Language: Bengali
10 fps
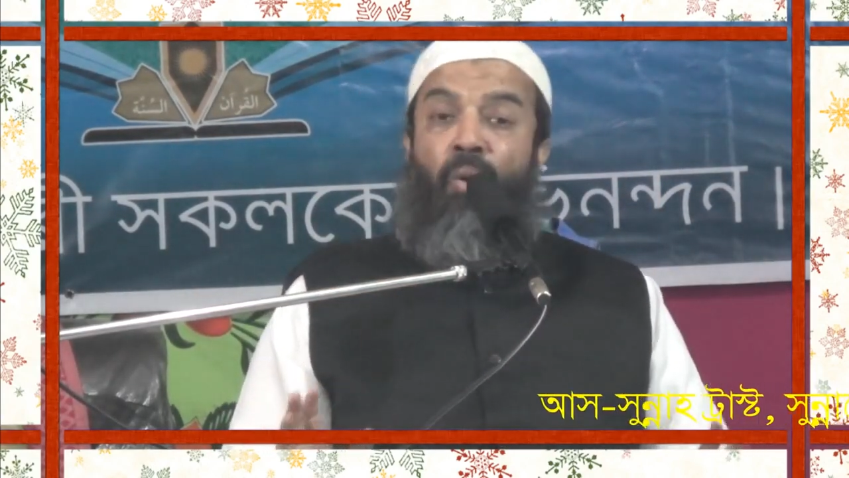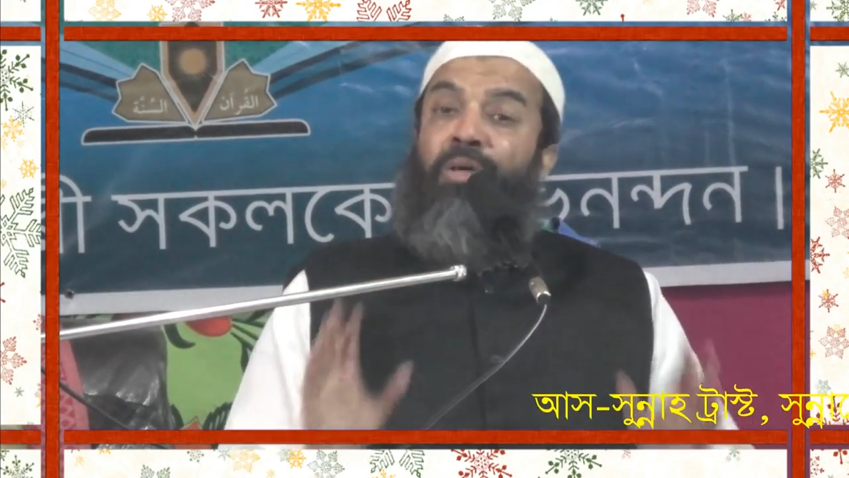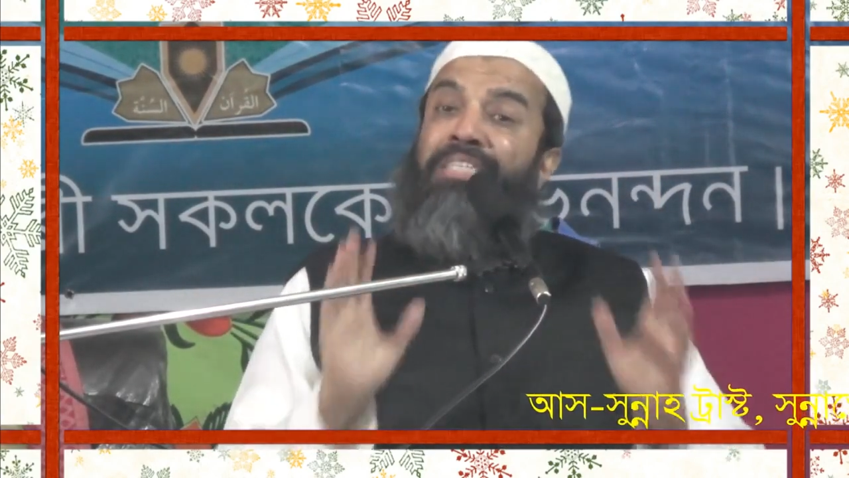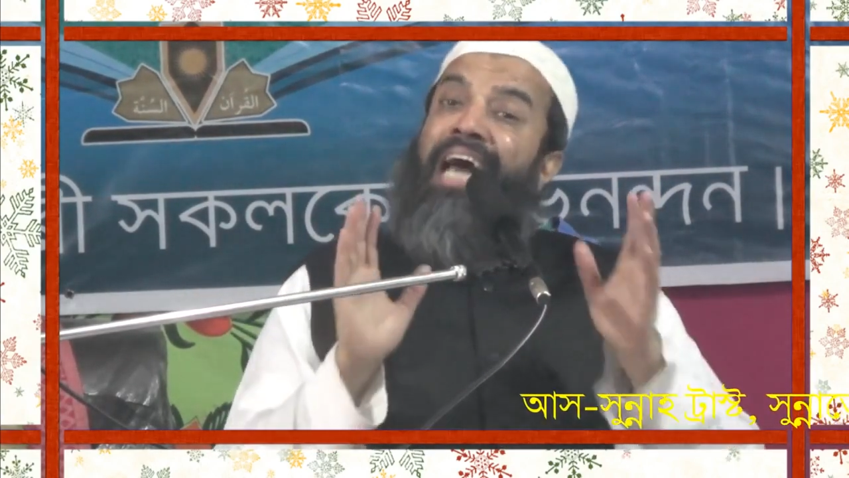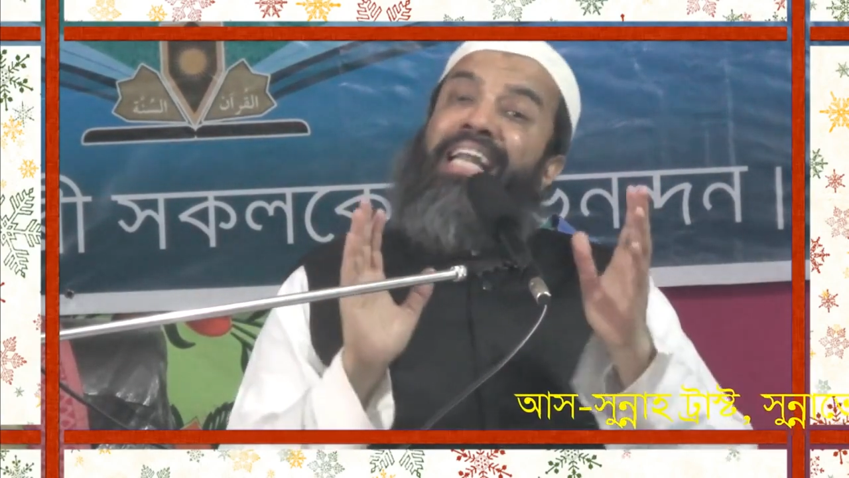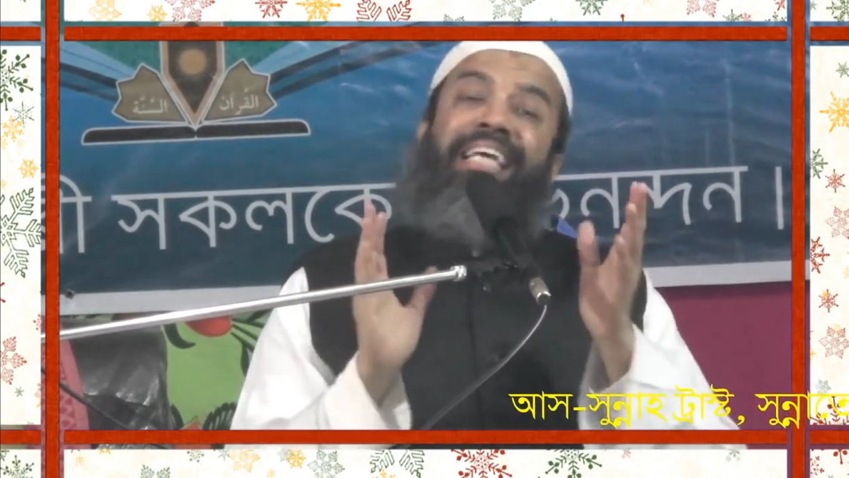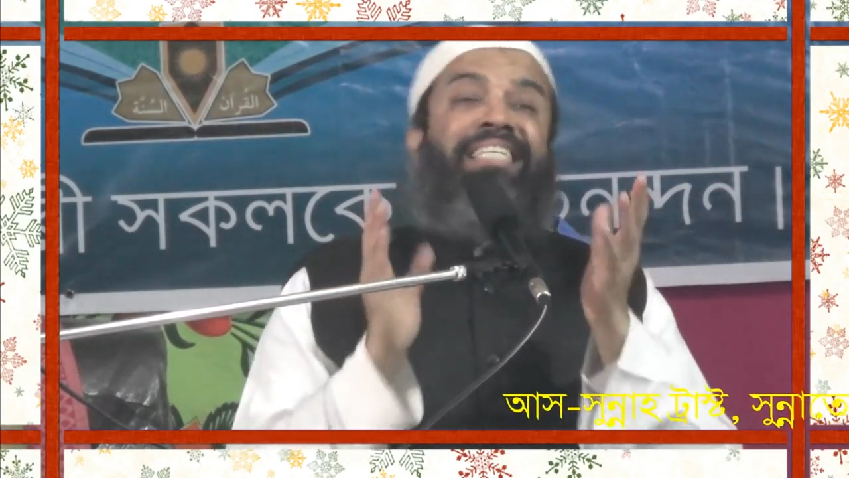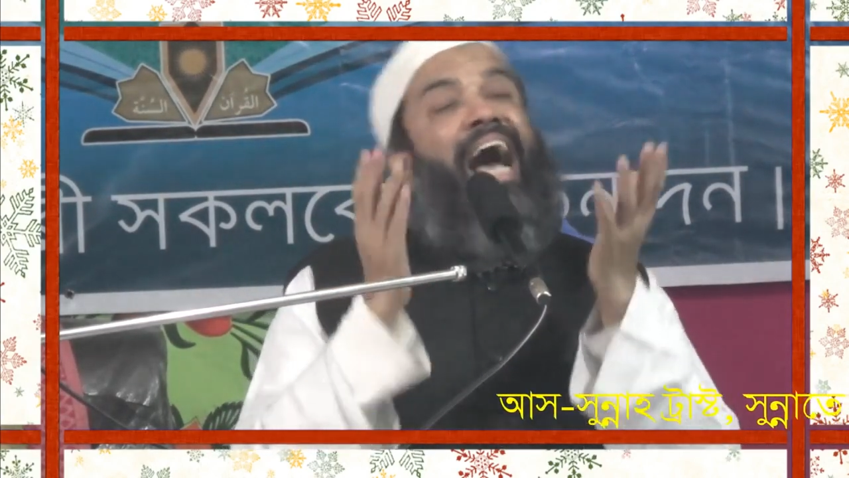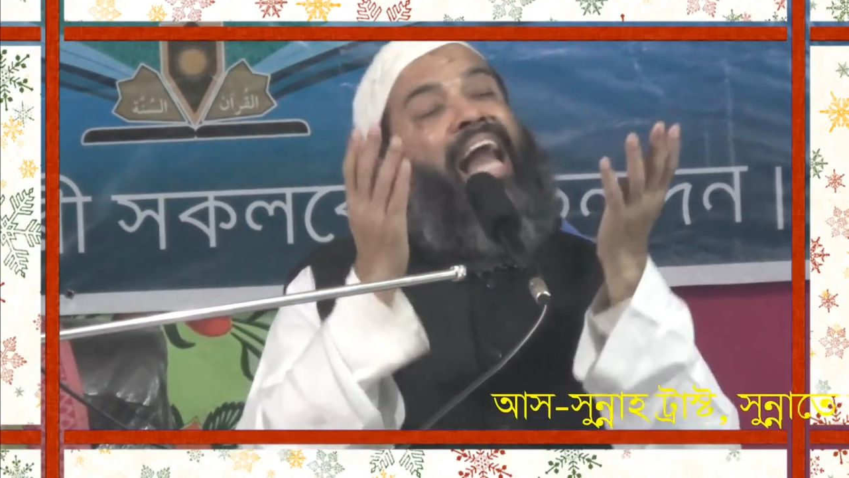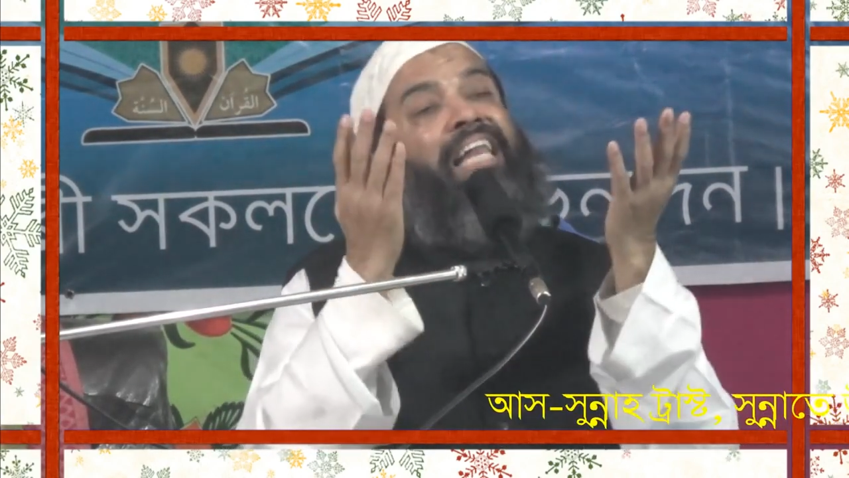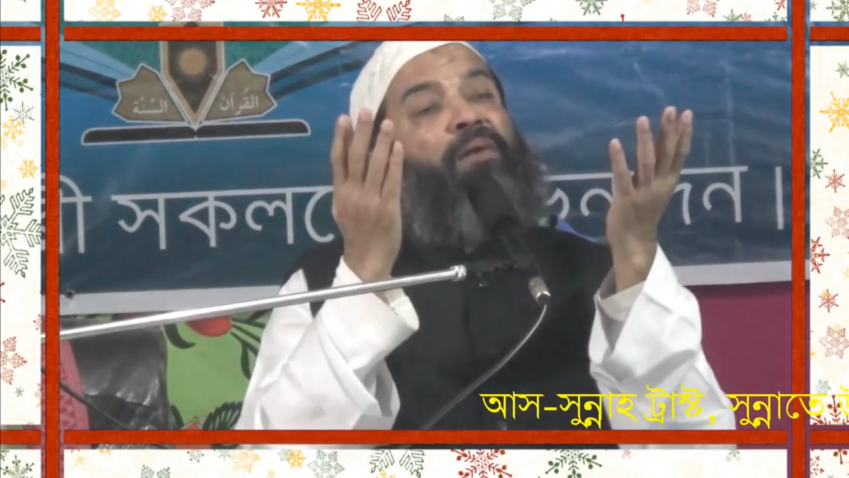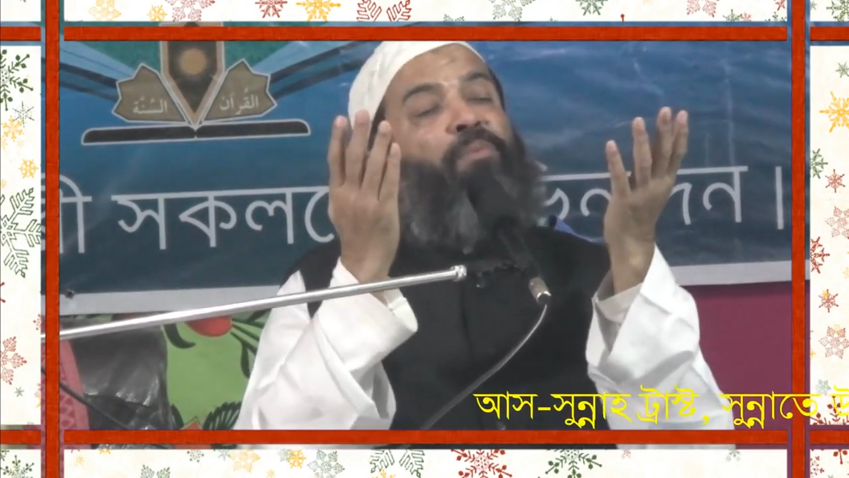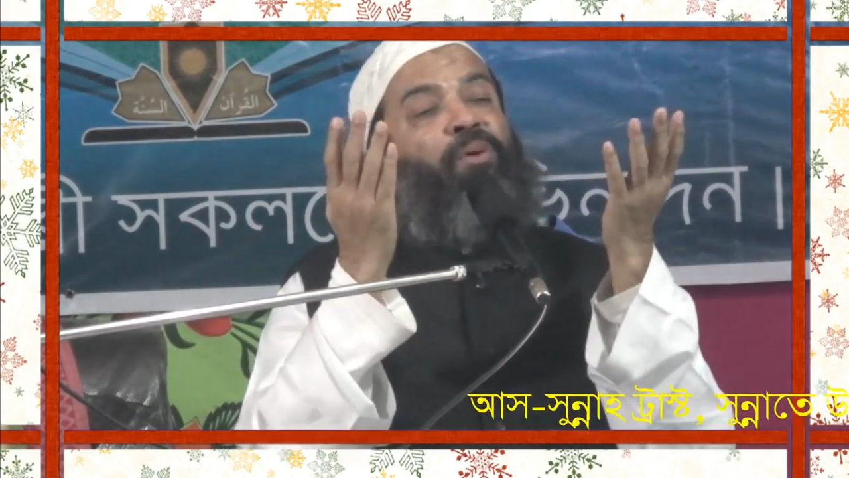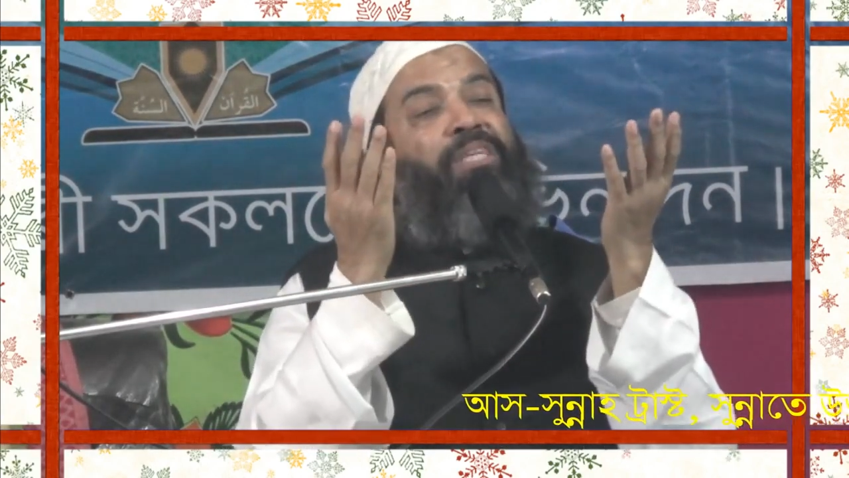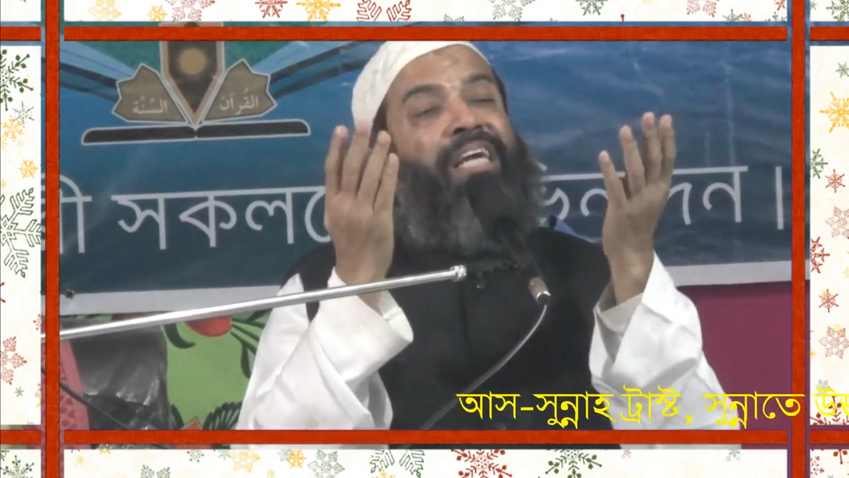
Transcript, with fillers: ও জানে যে আল্লাহ বিপদ